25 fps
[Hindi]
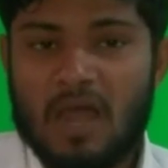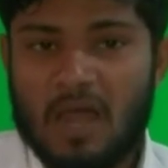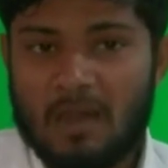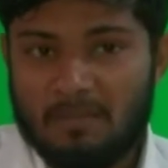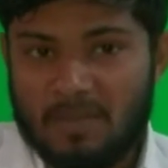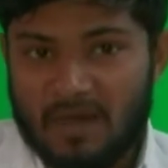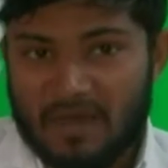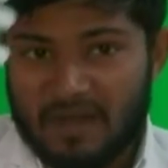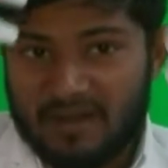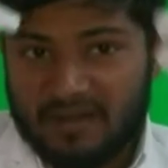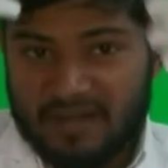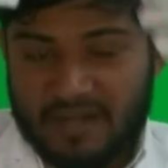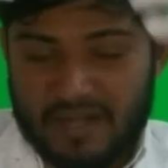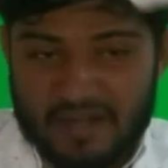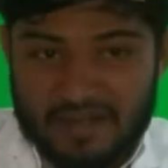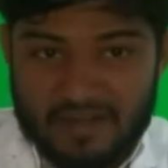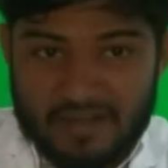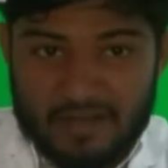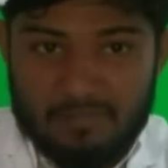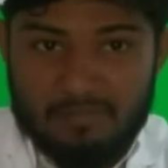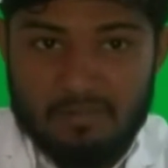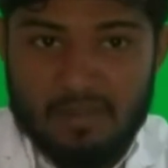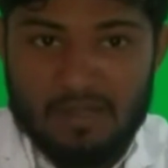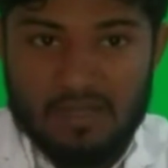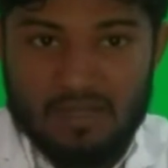हमारा
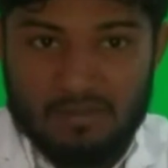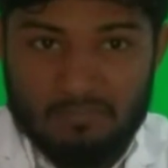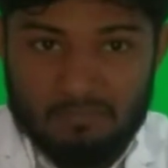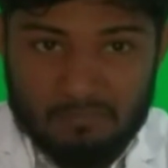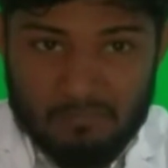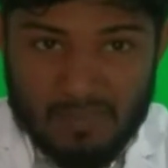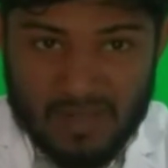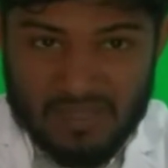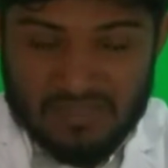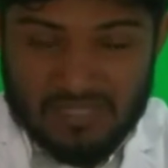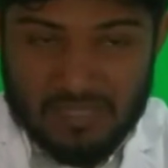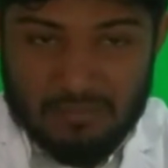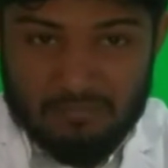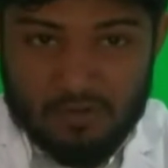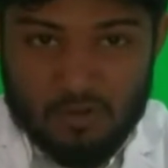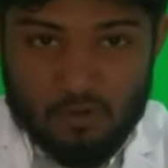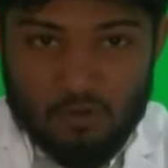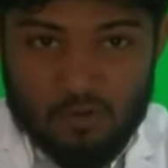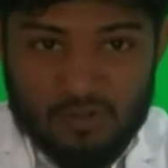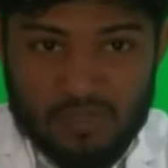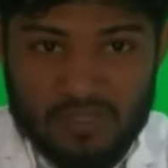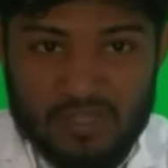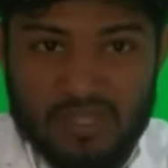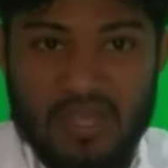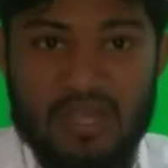डेंड्रफ अगर माथा में
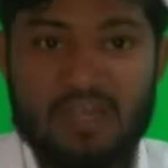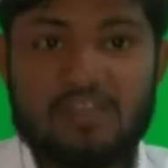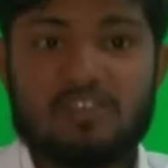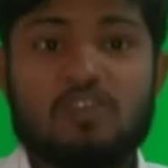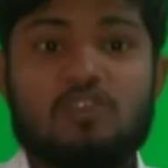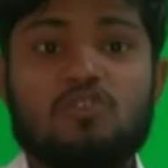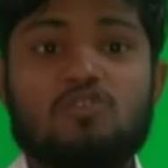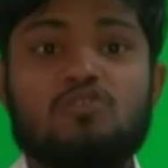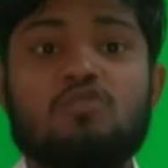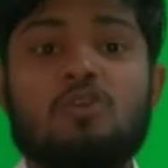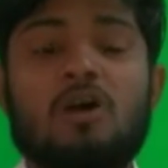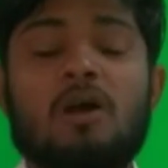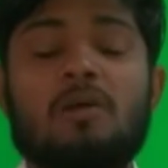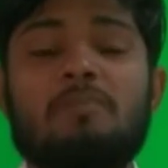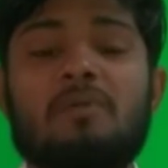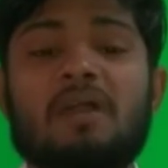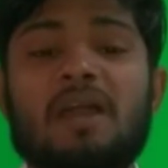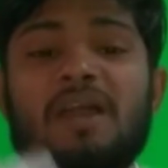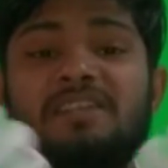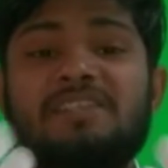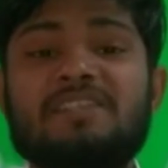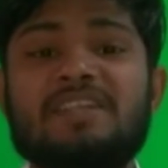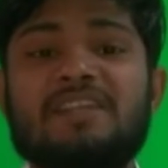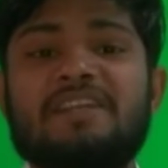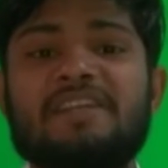हो गया है तो इसको हम
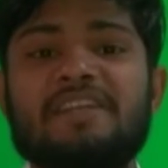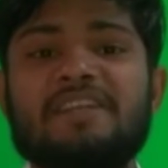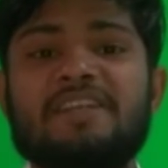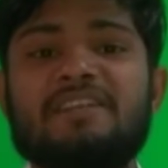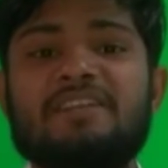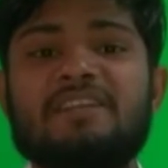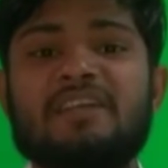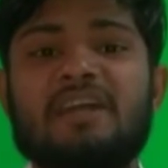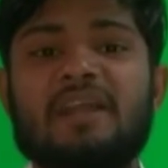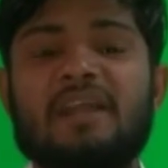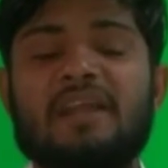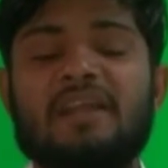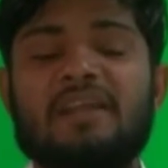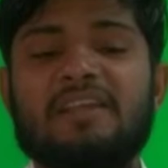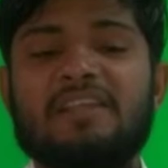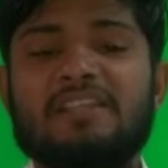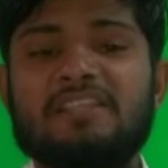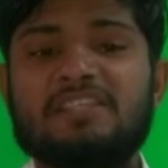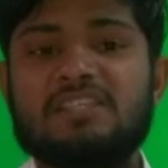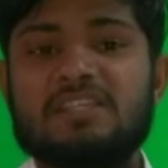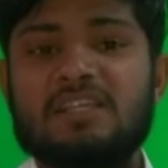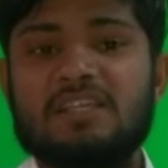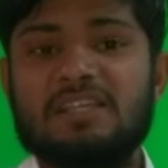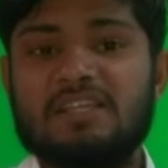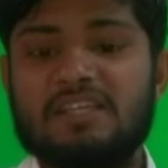कैसे ट्रीट करें
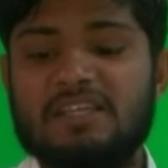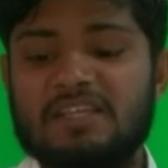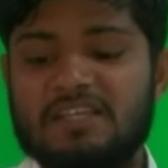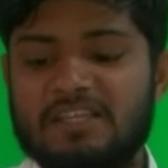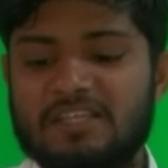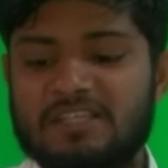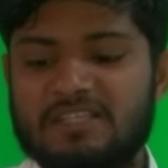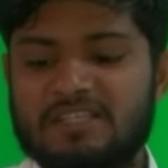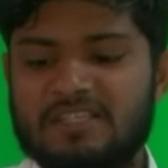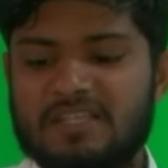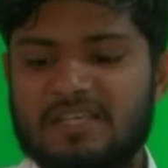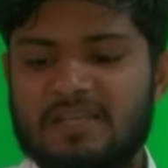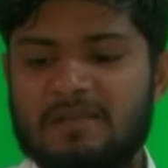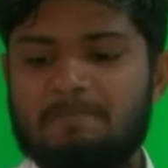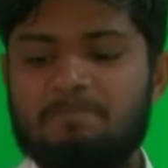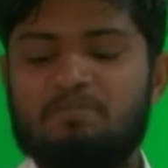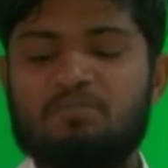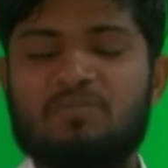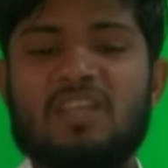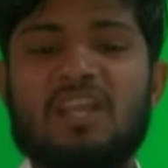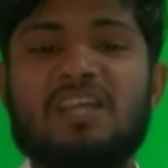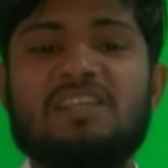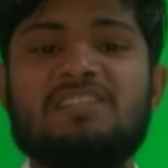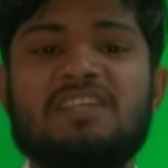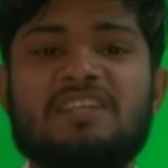किस इससे
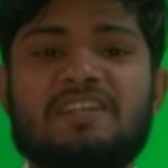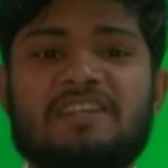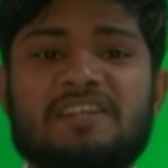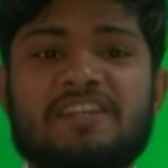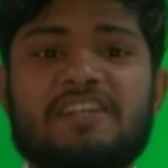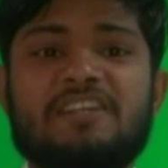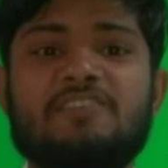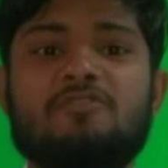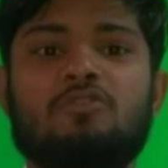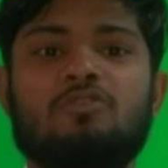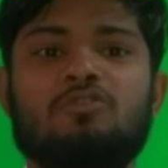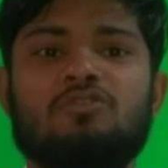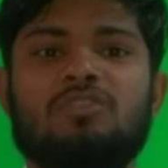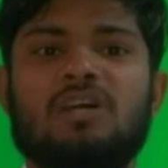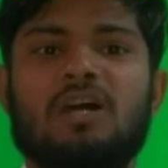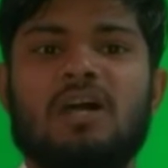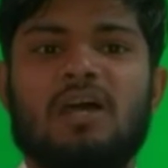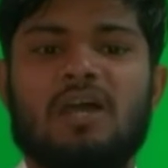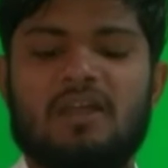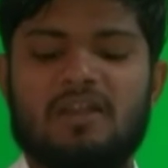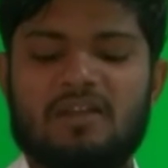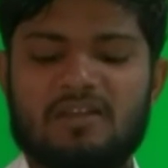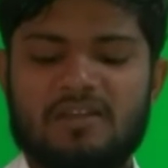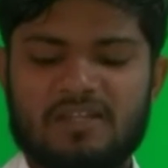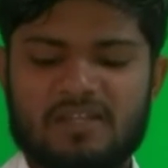कैसे ट्रीट होता
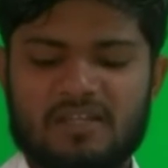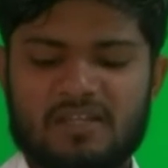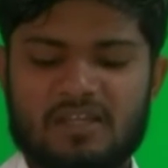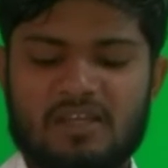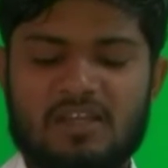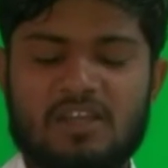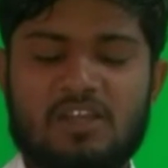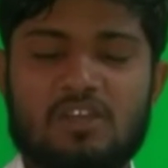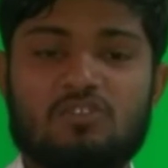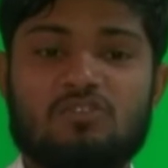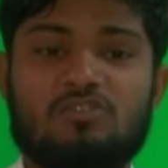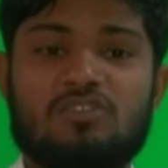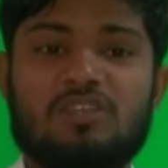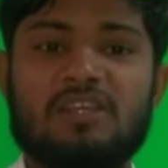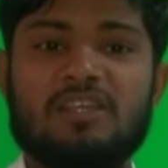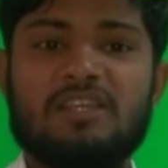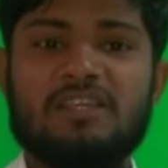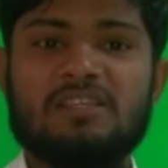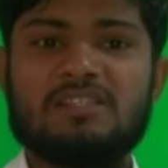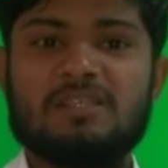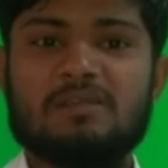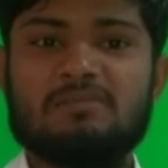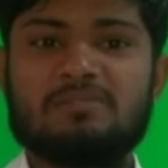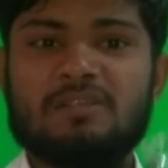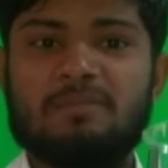है ठीक है तो
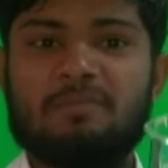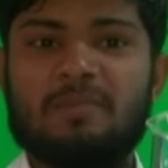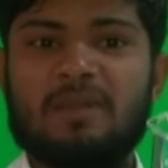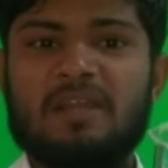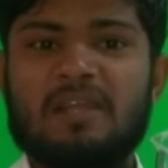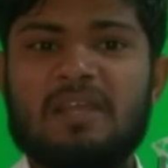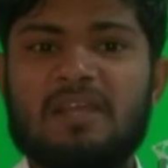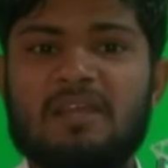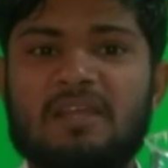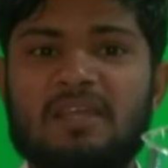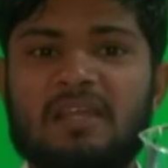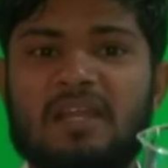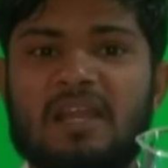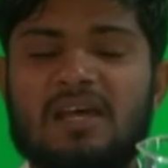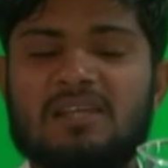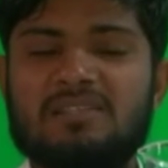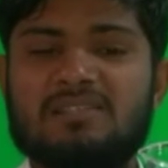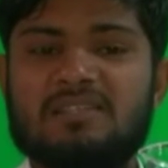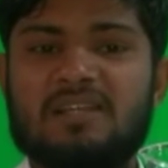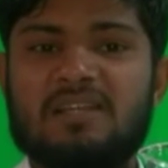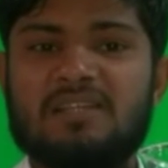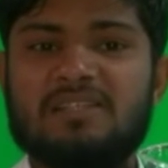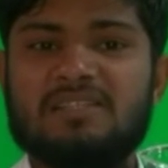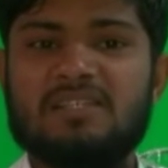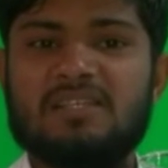देखिए सबसे पहले एक
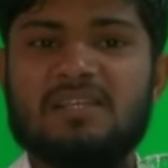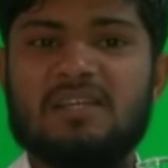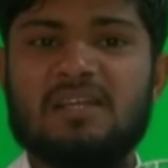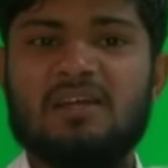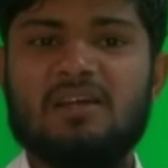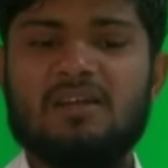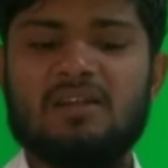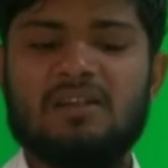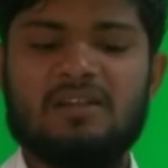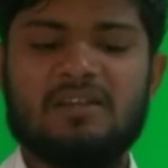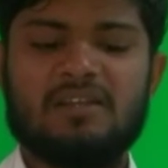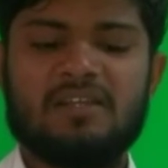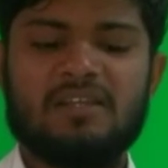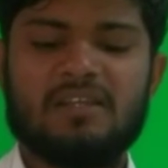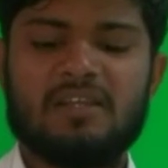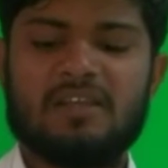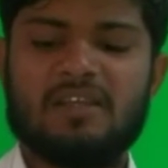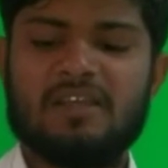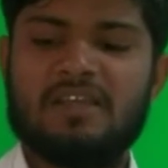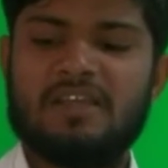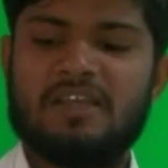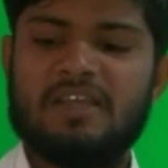गिलास लीजिएगा ठीक है